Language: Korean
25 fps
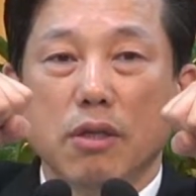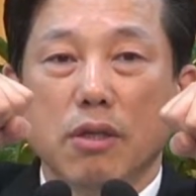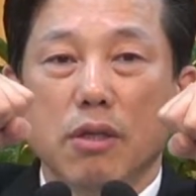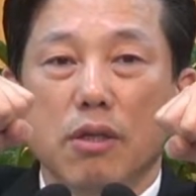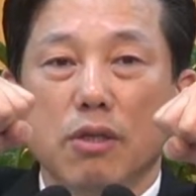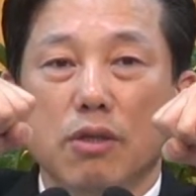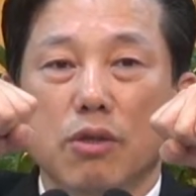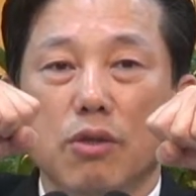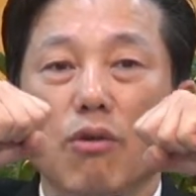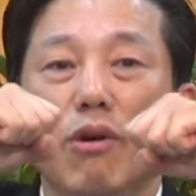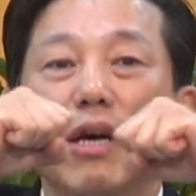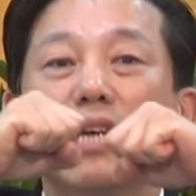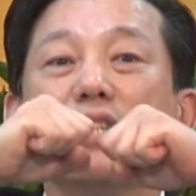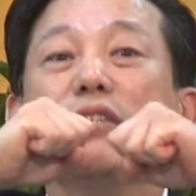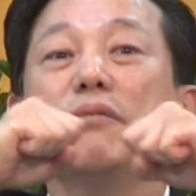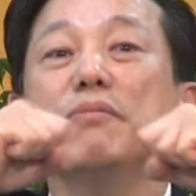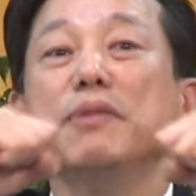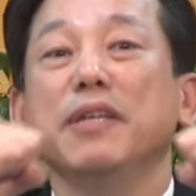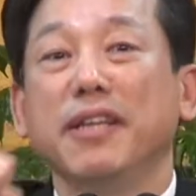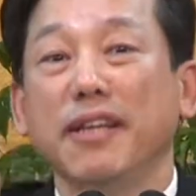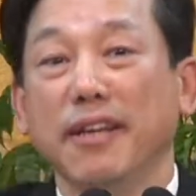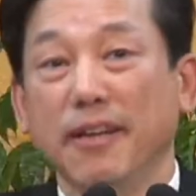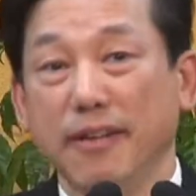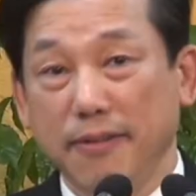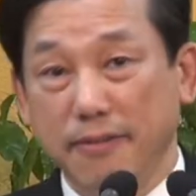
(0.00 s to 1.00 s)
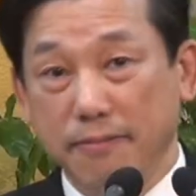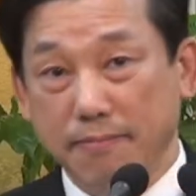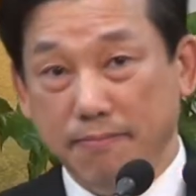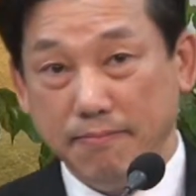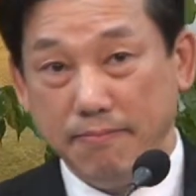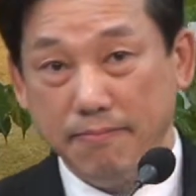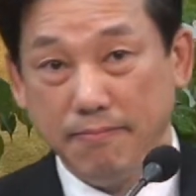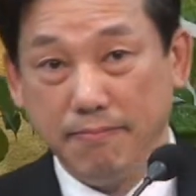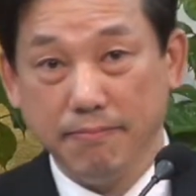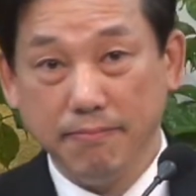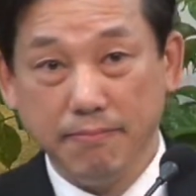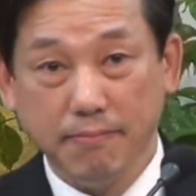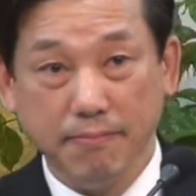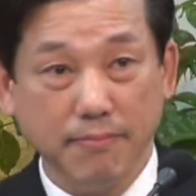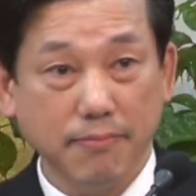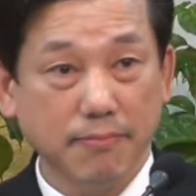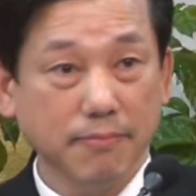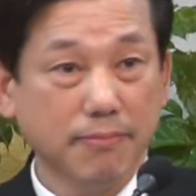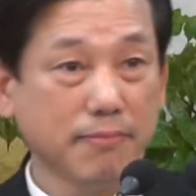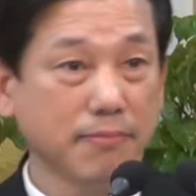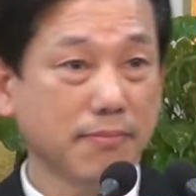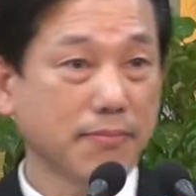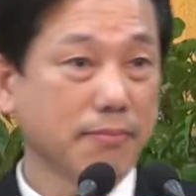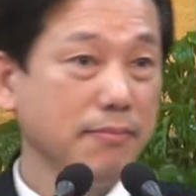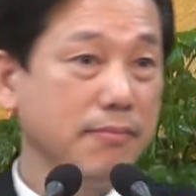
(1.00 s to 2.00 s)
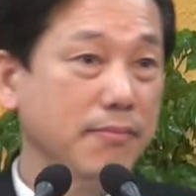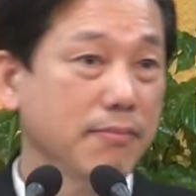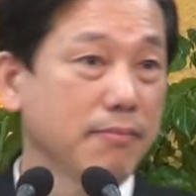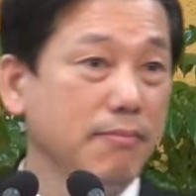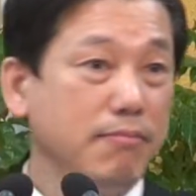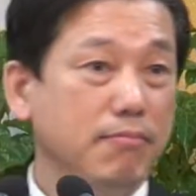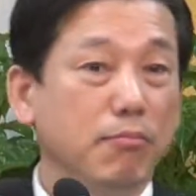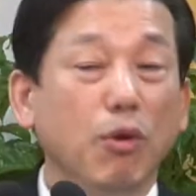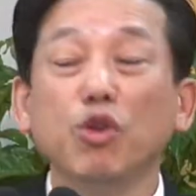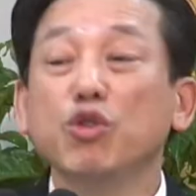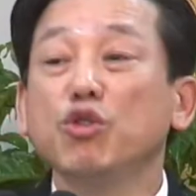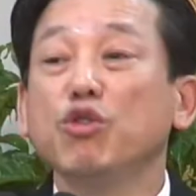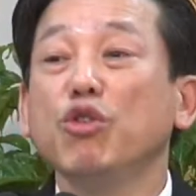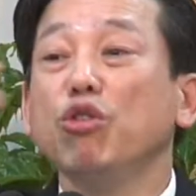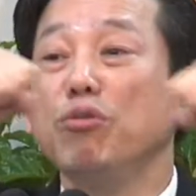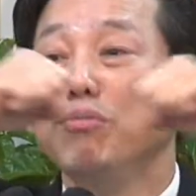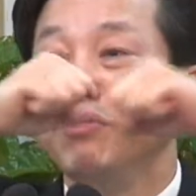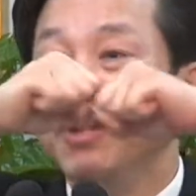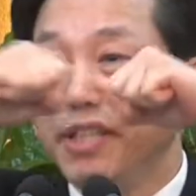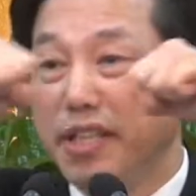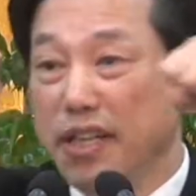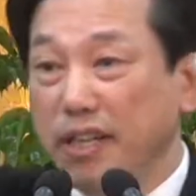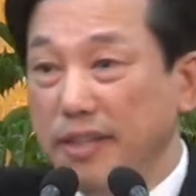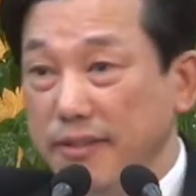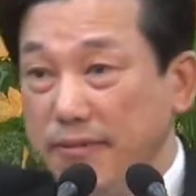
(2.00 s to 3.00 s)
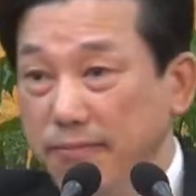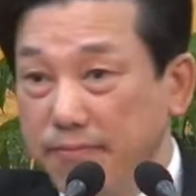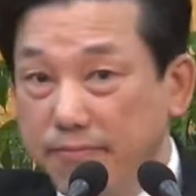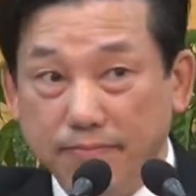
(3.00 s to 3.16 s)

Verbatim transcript: 똑같습니다. 못 들어옵니다.